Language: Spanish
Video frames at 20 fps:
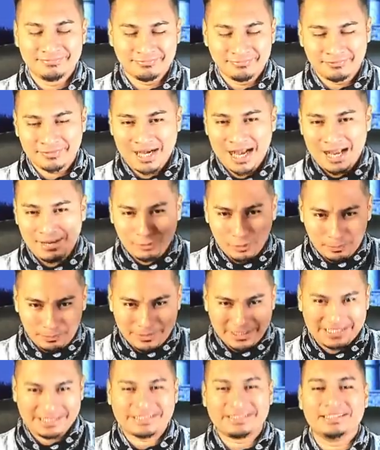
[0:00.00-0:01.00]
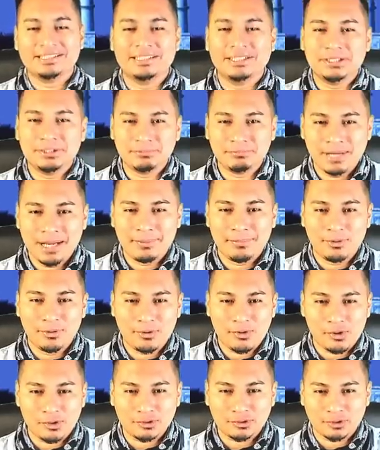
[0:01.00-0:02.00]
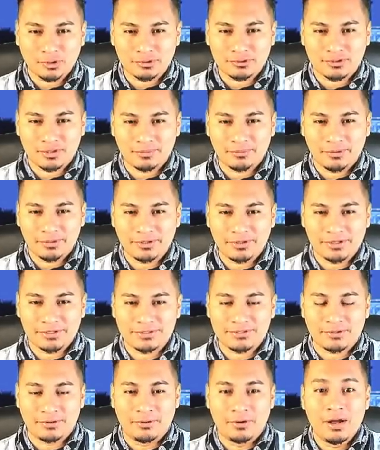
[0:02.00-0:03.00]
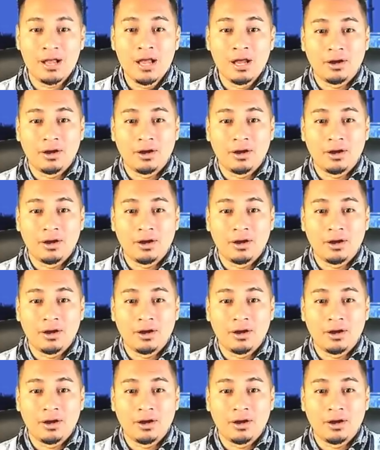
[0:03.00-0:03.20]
Bravo, Prezi. Vamos con Tocho Morocho.